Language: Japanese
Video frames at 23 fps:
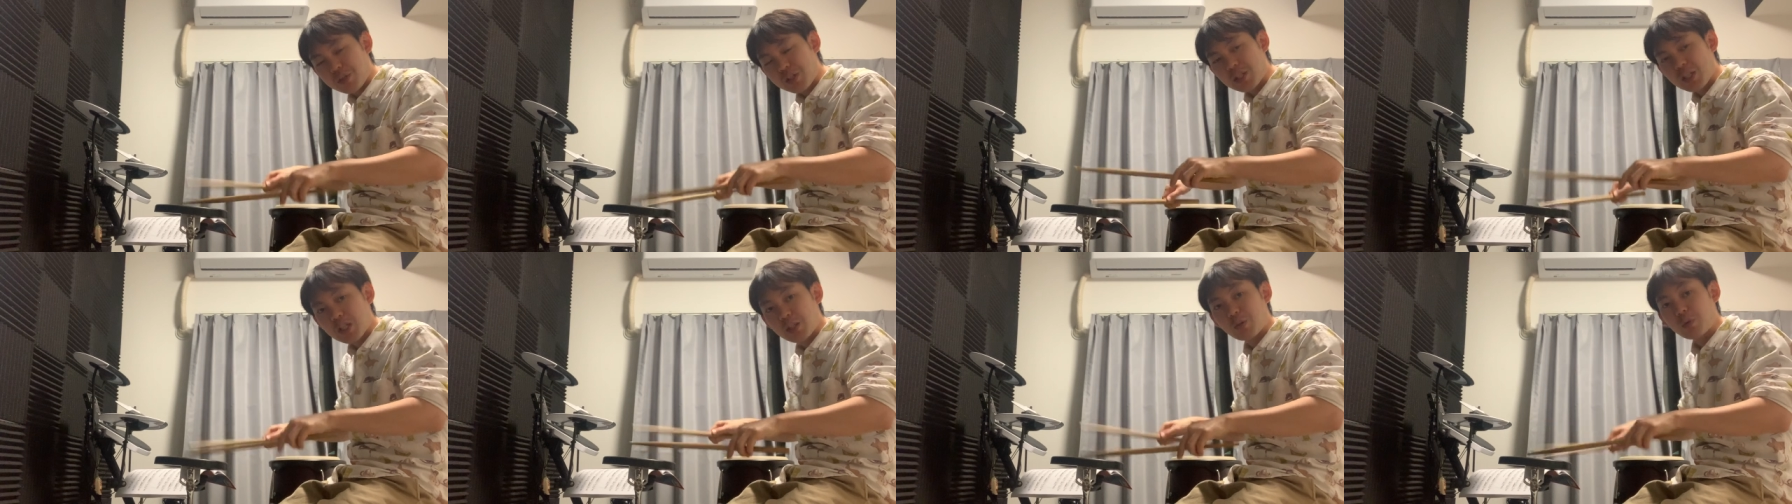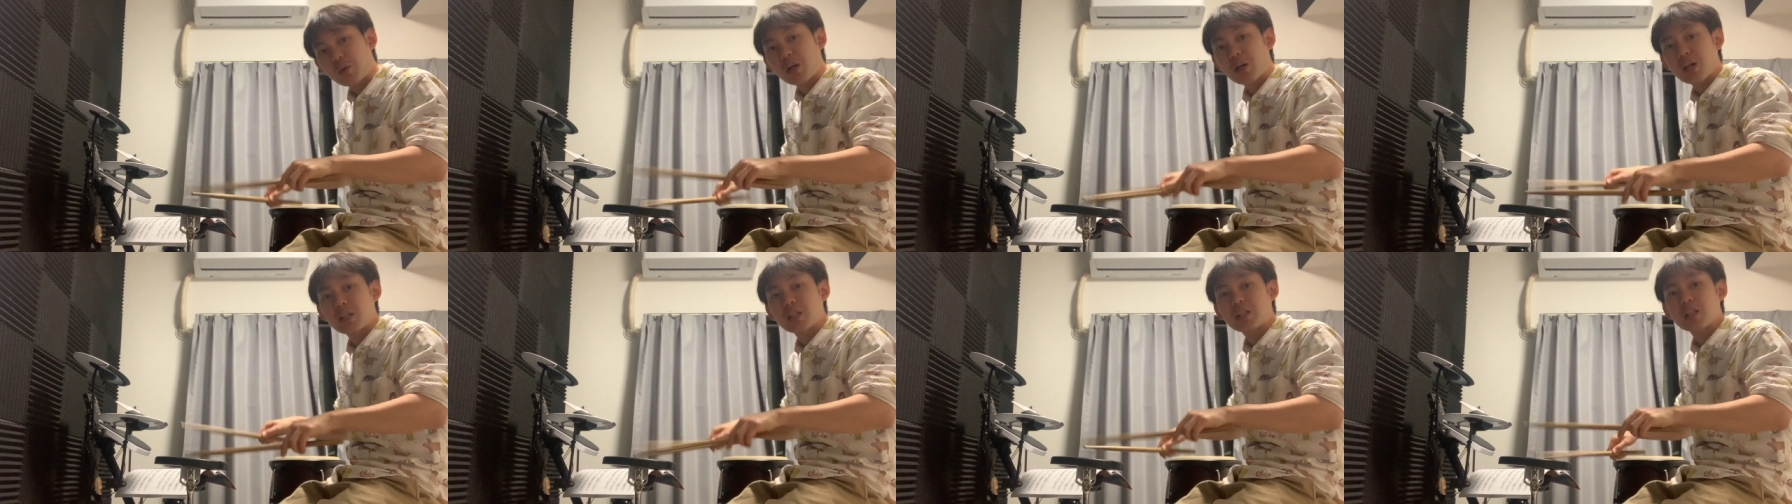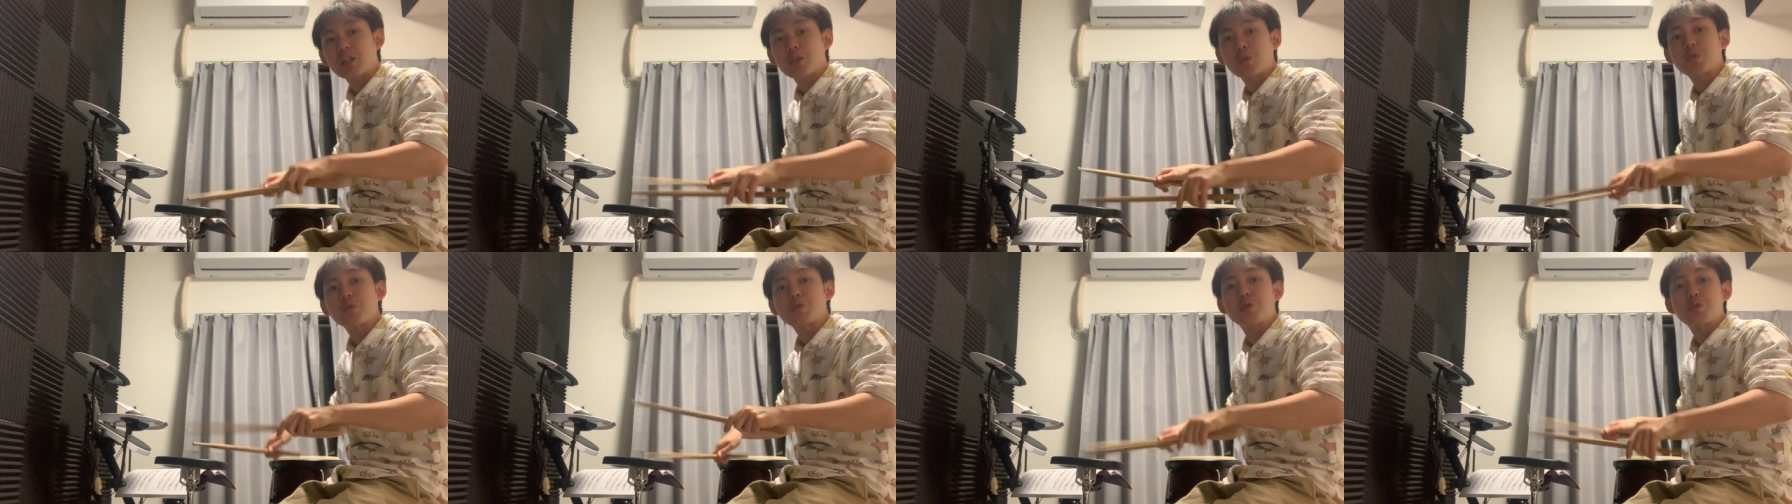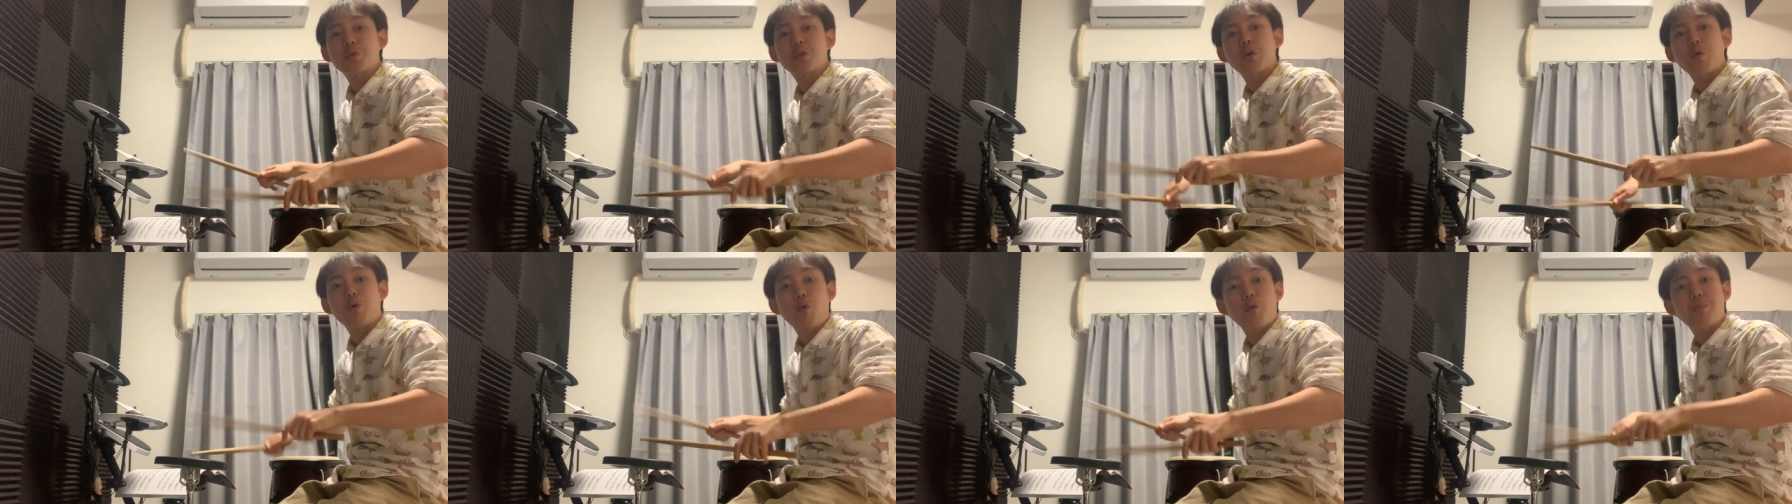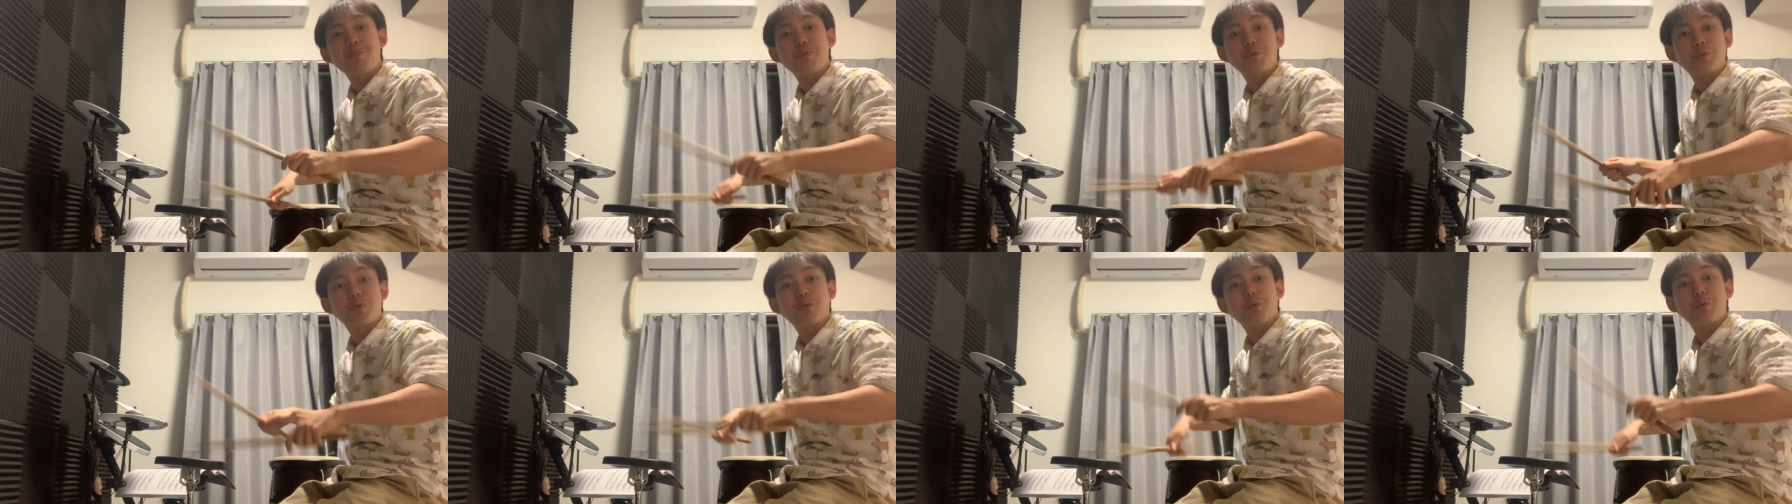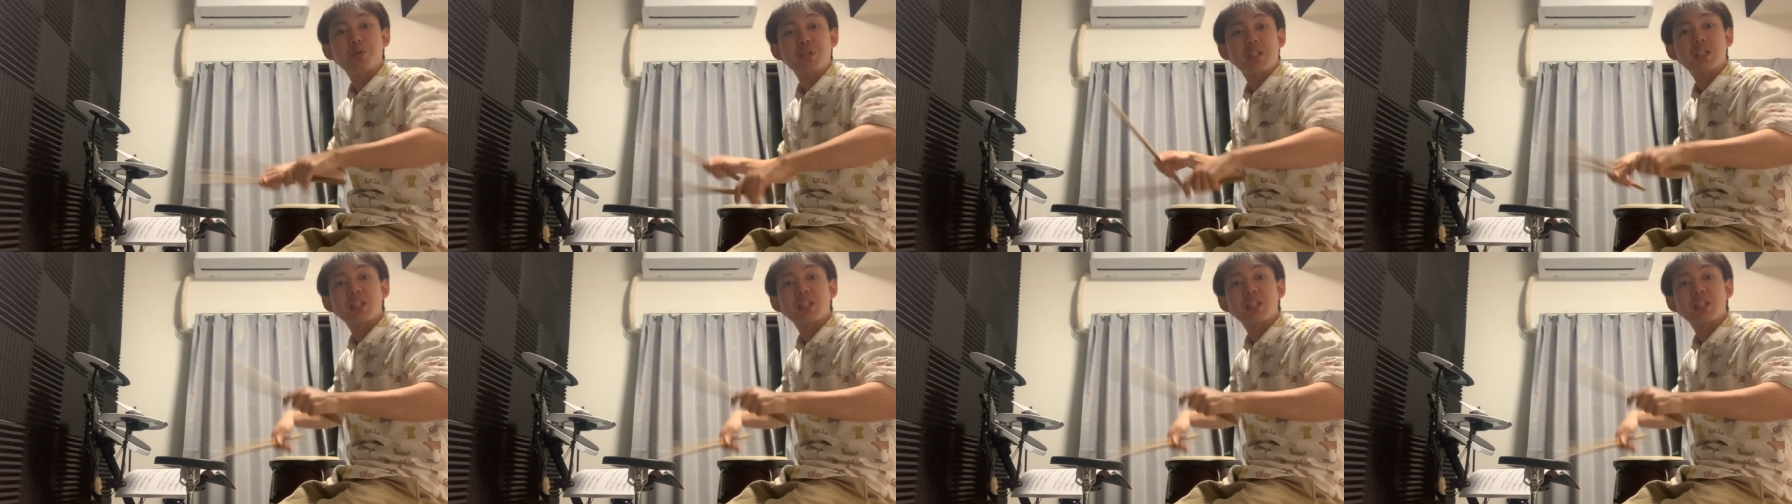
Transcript: レシェンドかけて、途中でオープンローに